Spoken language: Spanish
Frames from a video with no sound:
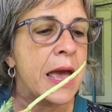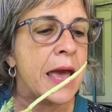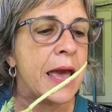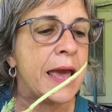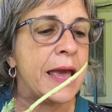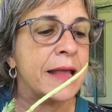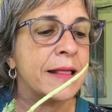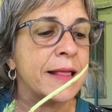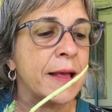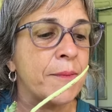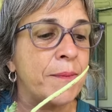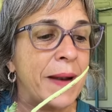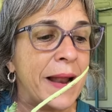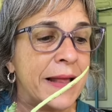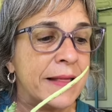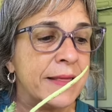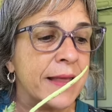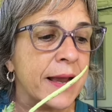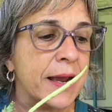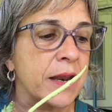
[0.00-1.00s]
Esta
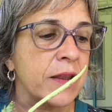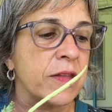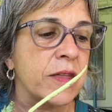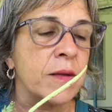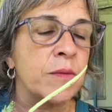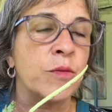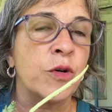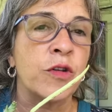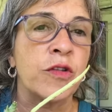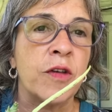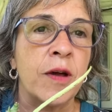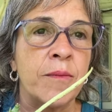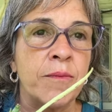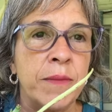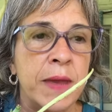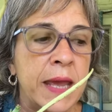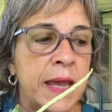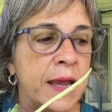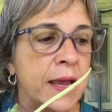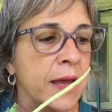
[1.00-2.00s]
planta crece en
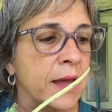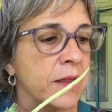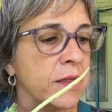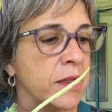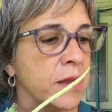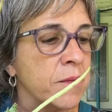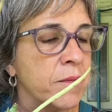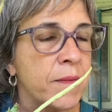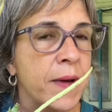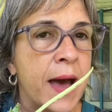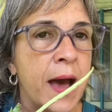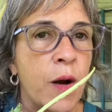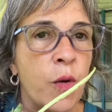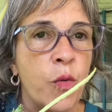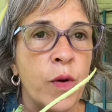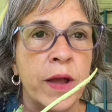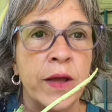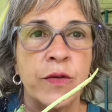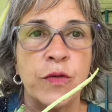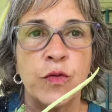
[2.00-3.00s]
Mozambique,
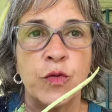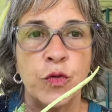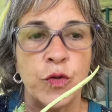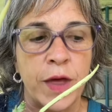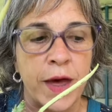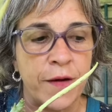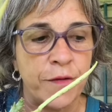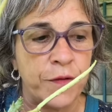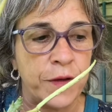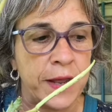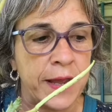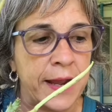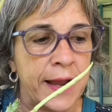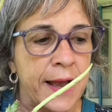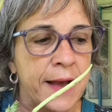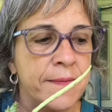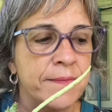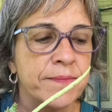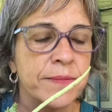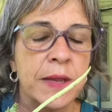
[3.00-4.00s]
Zimbabue,
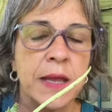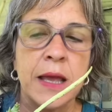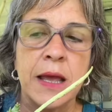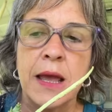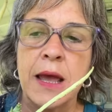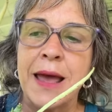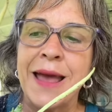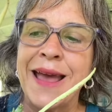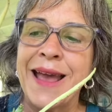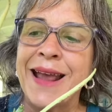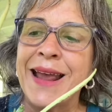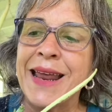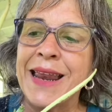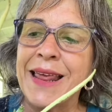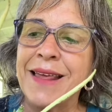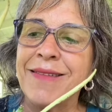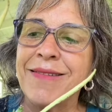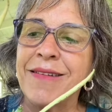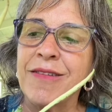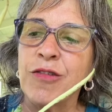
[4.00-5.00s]
Sudáfrica.
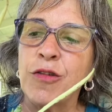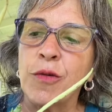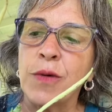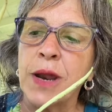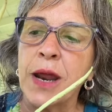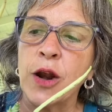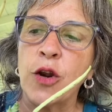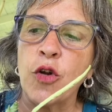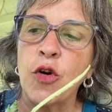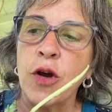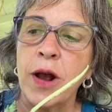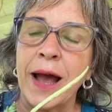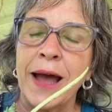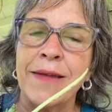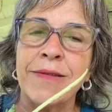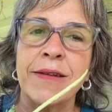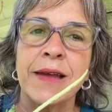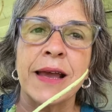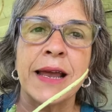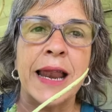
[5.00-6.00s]
Crece sobre
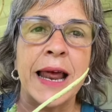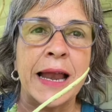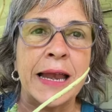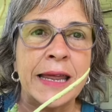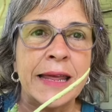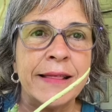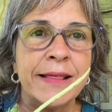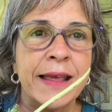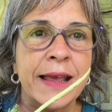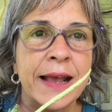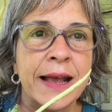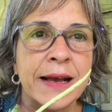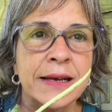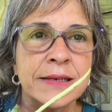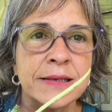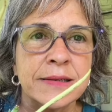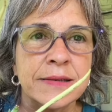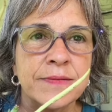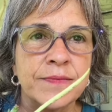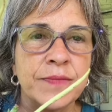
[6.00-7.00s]
rocas graníticas
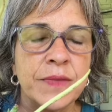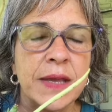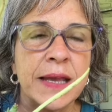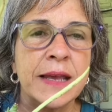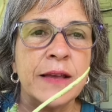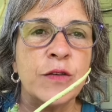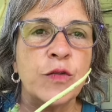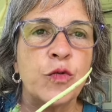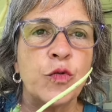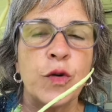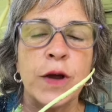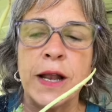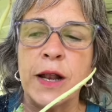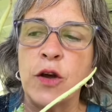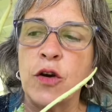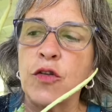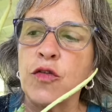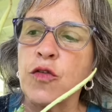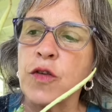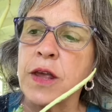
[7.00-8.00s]
y
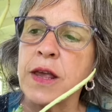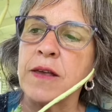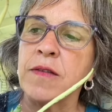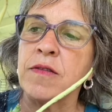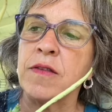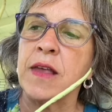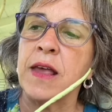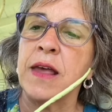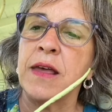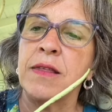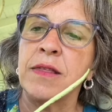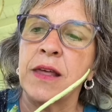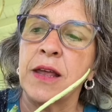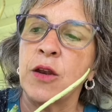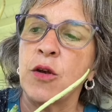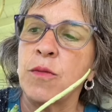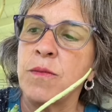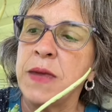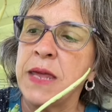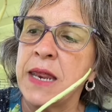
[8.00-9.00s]
suelos que se
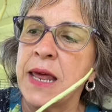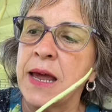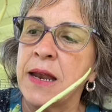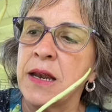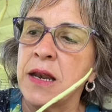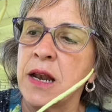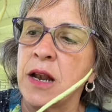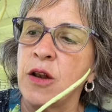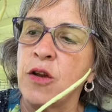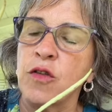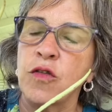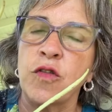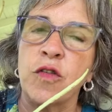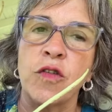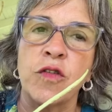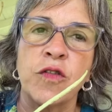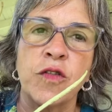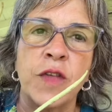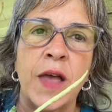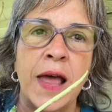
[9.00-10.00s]
denominan los
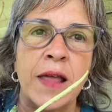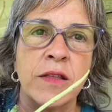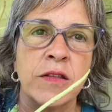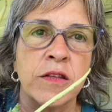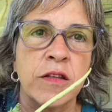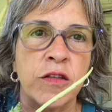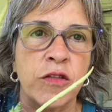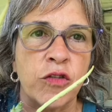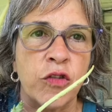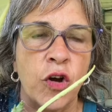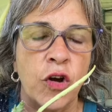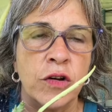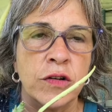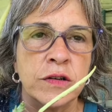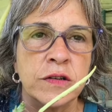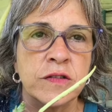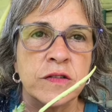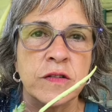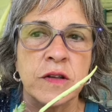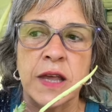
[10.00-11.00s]

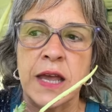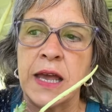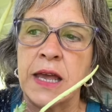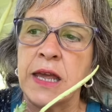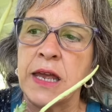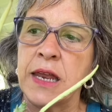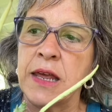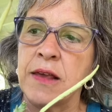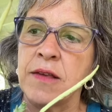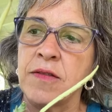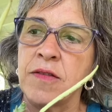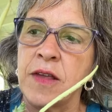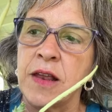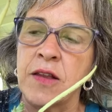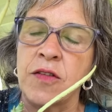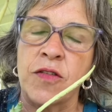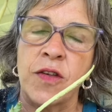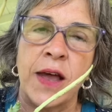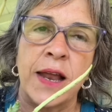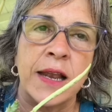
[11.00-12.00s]
sandstones, que quiere
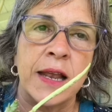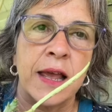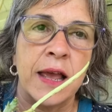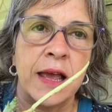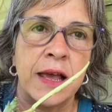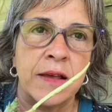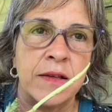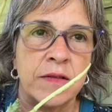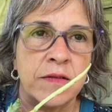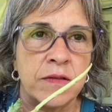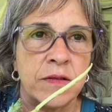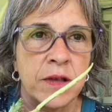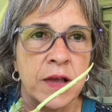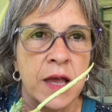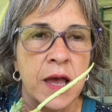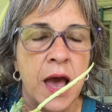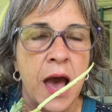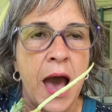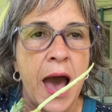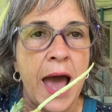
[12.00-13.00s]
decir sand
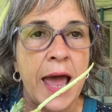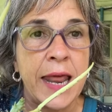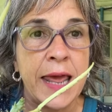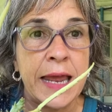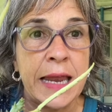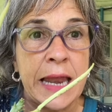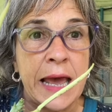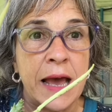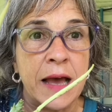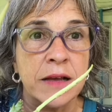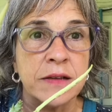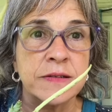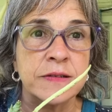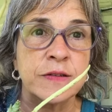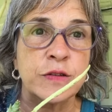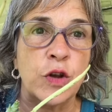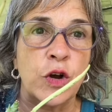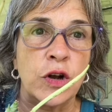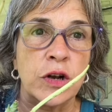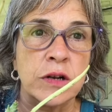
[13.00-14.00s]
arena,
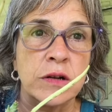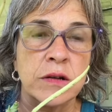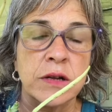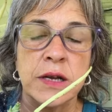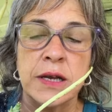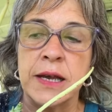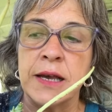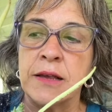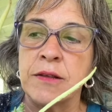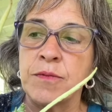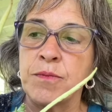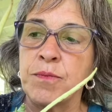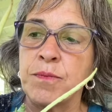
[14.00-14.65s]
stone es